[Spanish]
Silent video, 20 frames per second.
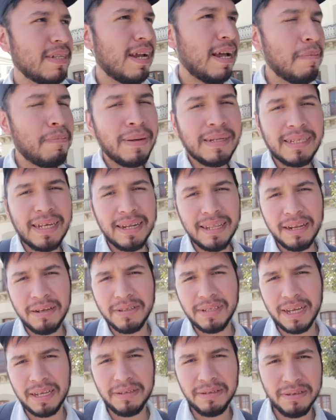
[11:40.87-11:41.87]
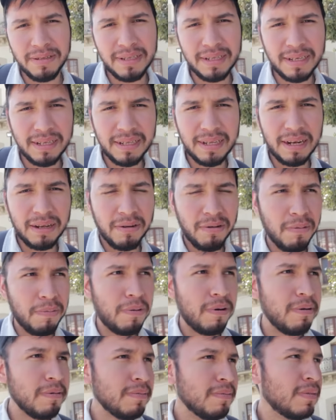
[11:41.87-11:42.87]
el, pasar de los años del
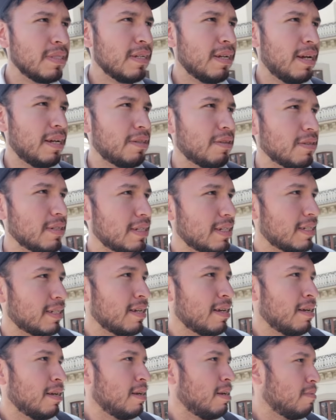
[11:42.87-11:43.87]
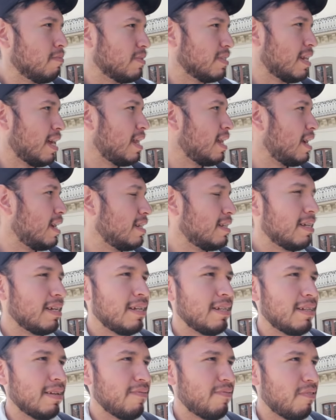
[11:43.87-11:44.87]
grupo. Entonces, pues nada, ahí te,
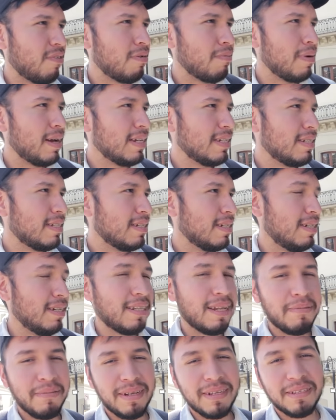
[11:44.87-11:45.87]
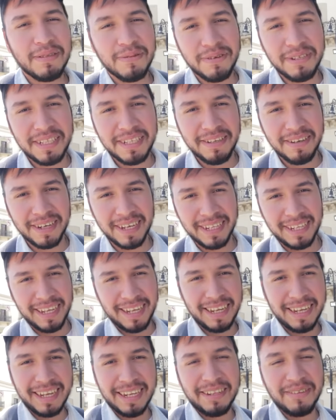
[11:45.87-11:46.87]
informas y también estuvo chido que,
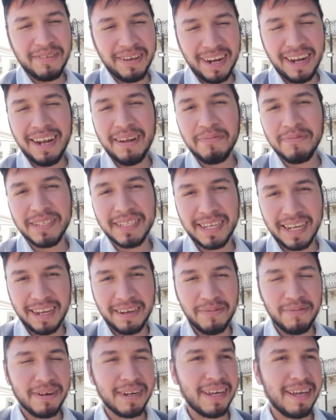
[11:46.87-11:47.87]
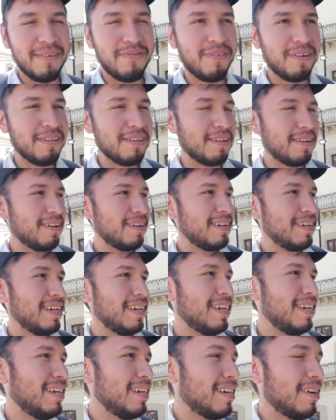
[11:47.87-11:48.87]
que tuvieran la música como que de fondo, ¿no?
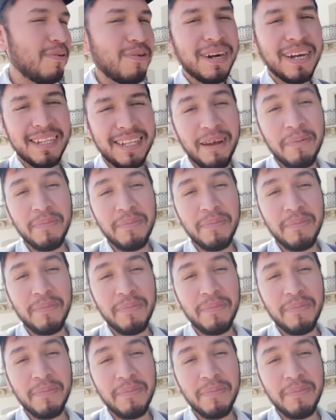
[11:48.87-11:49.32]
Como que te